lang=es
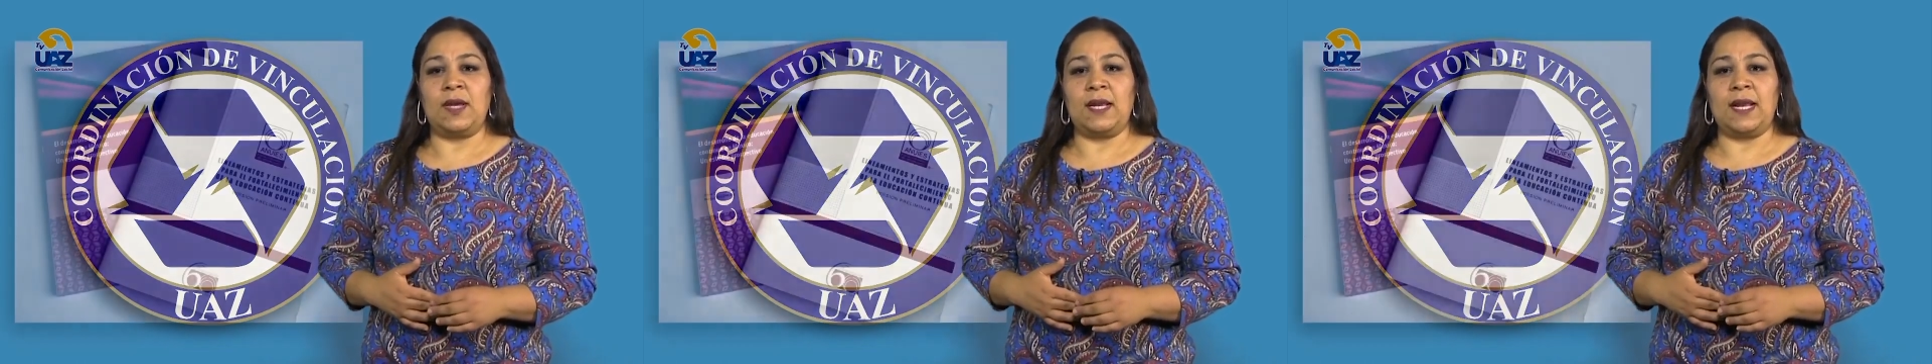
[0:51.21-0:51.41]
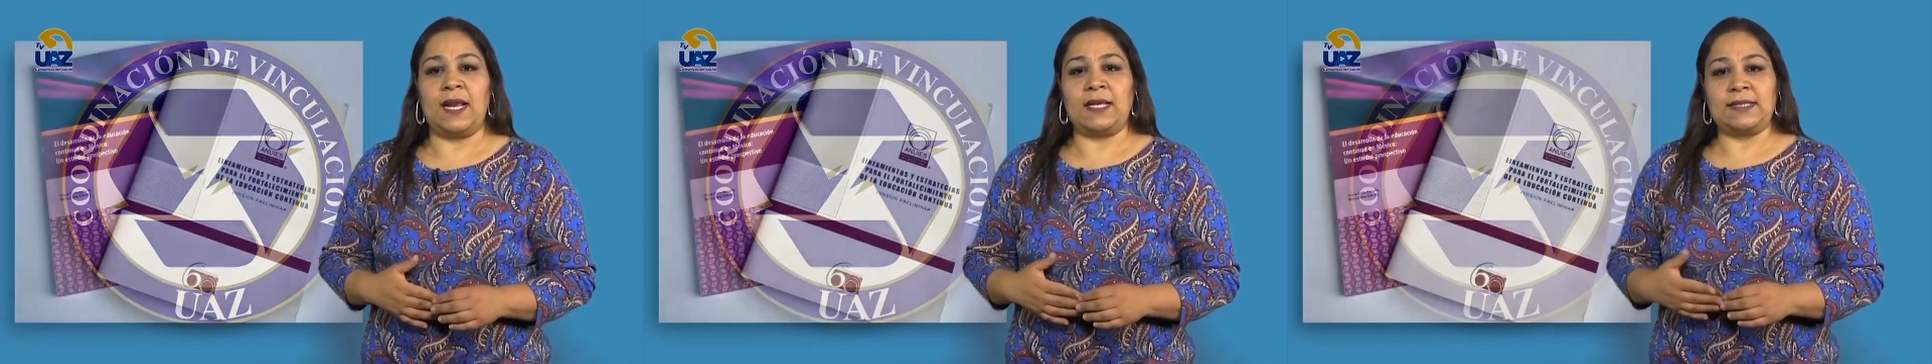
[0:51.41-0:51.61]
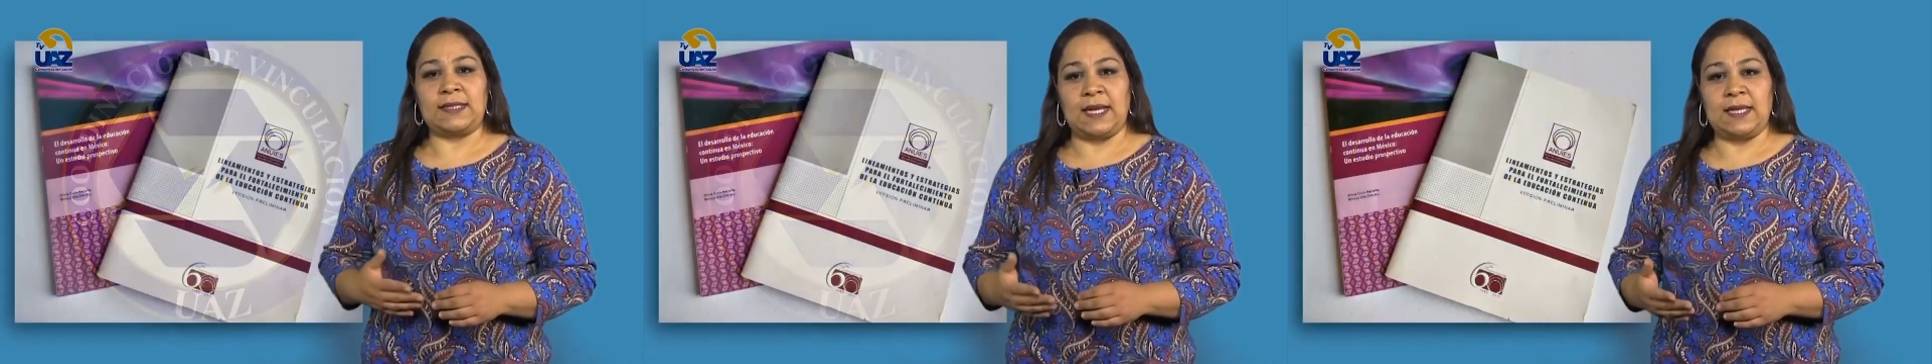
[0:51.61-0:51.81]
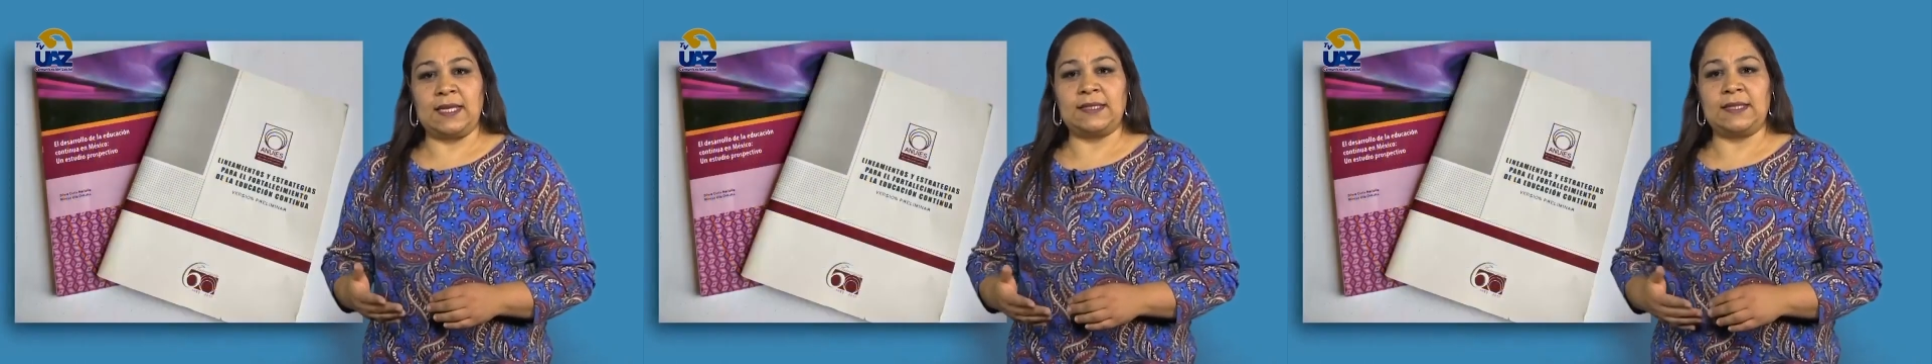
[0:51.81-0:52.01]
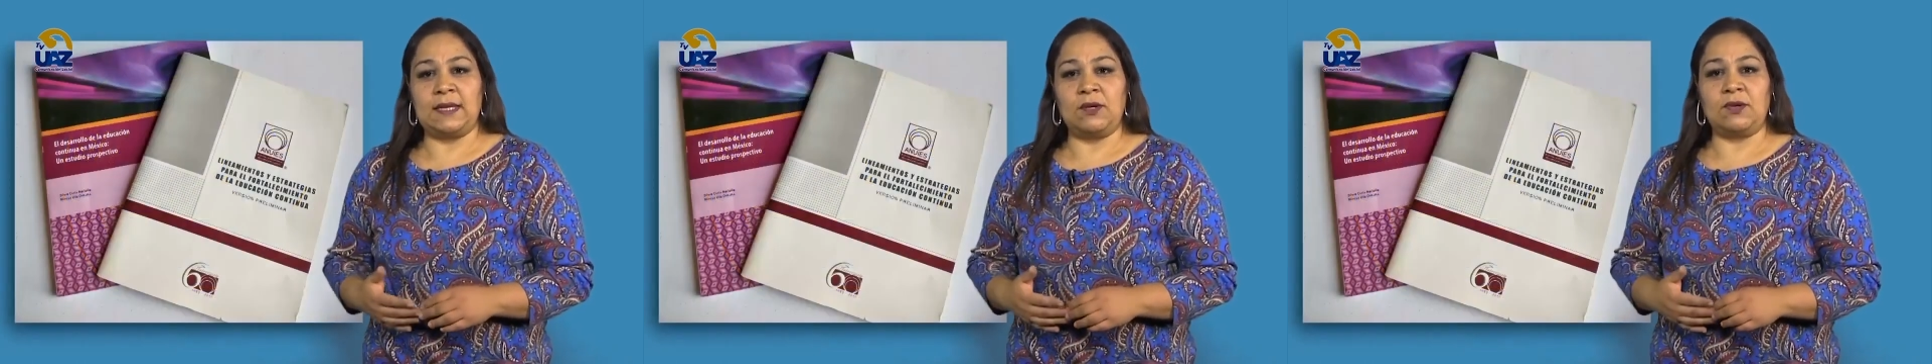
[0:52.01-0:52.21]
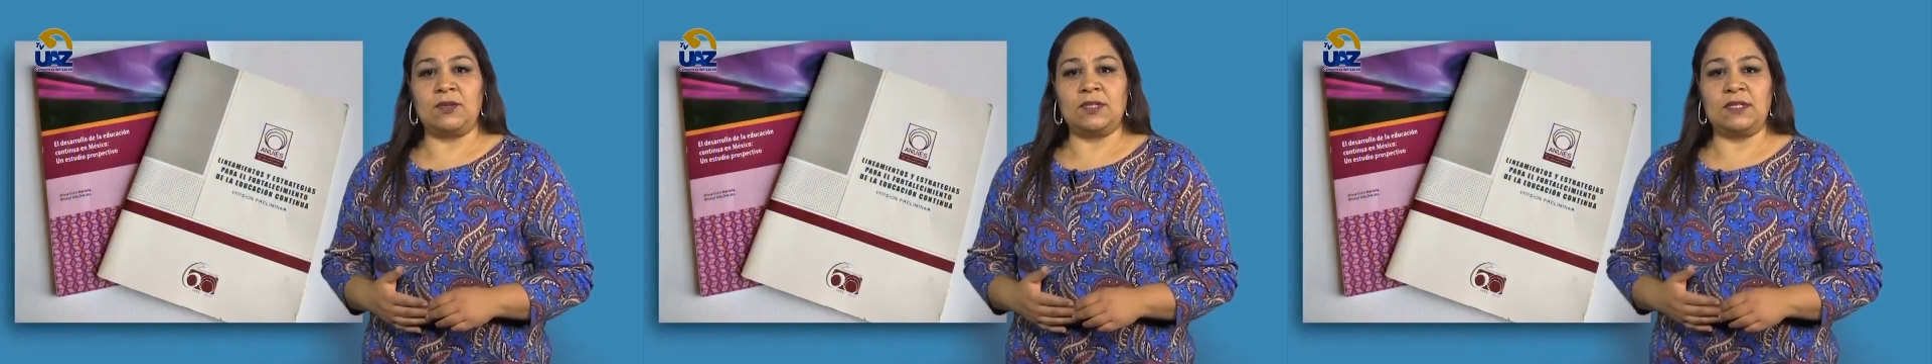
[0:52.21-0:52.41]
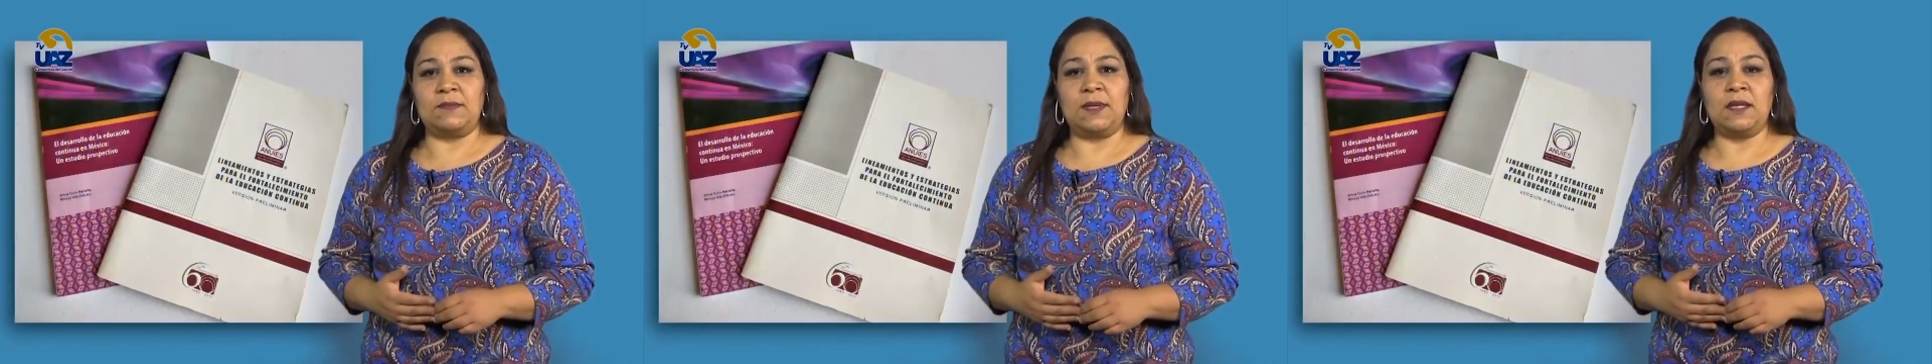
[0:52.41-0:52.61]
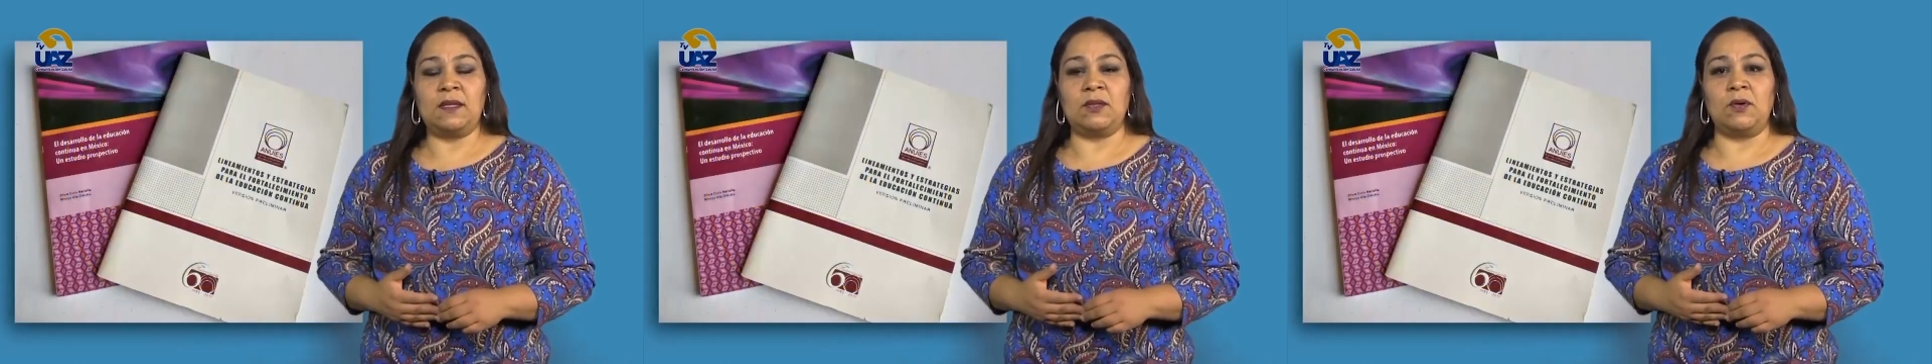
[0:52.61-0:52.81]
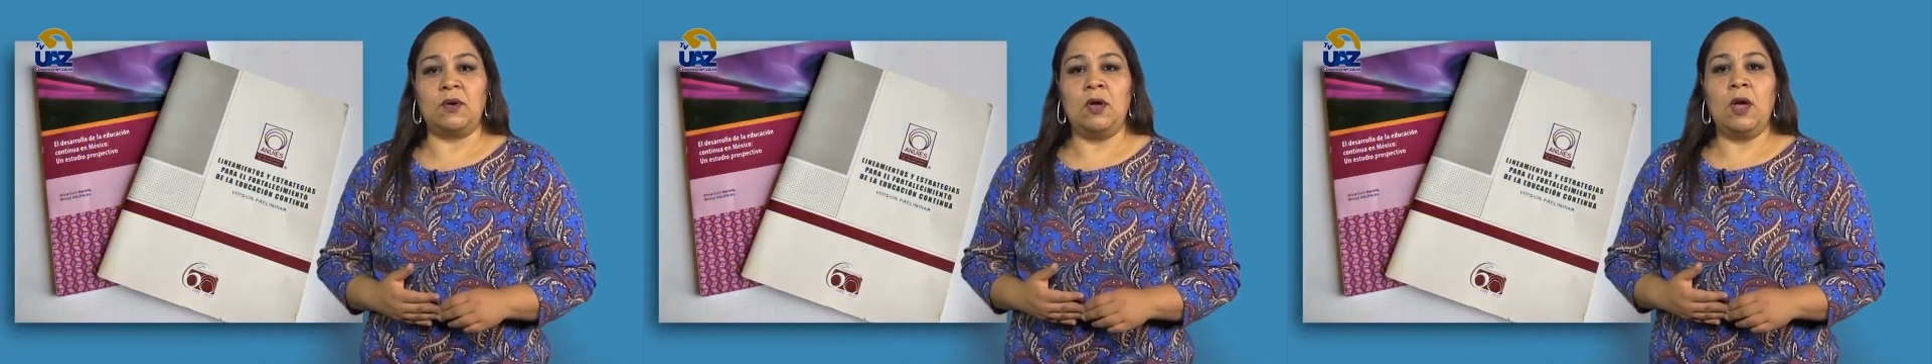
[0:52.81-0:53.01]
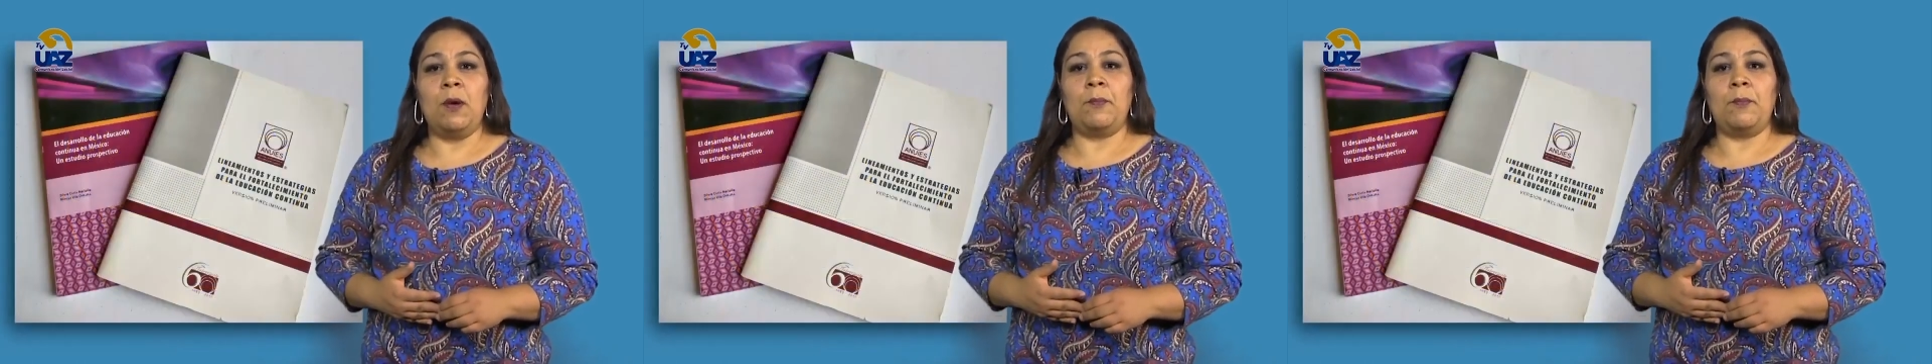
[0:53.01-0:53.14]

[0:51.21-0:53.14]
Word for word: en las áreas del conocimiento,